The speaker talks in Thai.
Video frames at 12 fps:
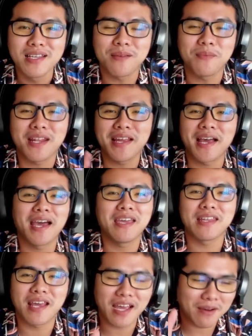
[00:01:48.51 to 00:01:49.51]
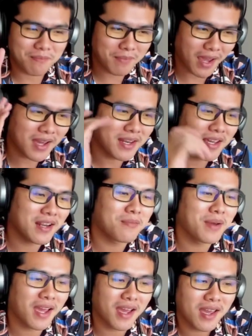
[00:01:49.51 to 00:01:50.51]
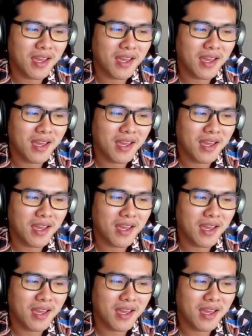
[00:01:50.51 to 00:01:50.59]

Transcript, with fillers: จะเป็นยังไงนะครับ มาเดี๋ยวเรามา